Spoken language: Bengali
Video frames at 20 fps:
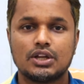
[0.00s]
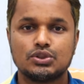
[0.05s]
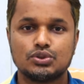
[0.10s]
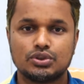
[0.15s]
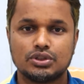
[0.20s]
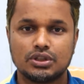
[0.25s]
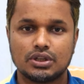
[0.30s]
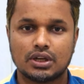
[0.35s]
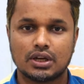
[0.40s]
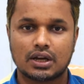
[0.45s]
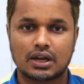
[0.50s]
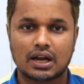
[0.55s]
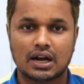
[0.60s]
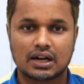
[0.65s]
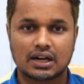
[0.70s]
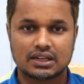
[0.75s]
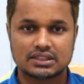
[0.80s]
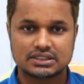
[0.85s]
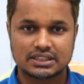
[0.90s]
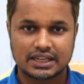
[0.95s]
যদি
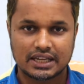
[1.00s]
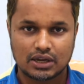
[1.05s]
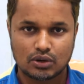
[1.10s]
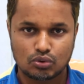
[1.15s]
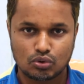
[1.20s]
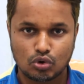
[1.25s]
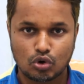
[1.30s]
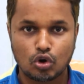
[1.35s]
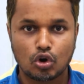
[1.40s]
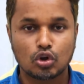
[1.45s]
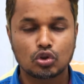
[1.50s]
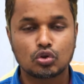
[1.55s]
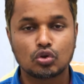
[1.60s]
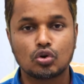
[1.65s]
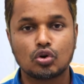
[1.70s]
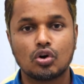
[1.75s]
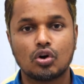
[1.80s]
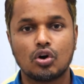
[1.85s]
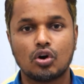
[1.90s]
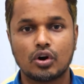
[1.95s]
কাটার জায়গায় কোনো ক্ষত
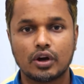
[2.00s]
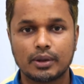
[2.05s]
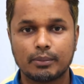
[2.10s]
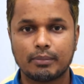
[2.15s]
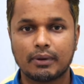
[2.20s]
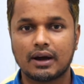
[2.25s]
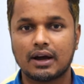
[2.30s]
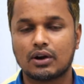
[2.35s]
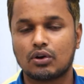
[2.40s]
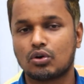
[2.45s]
হয় বা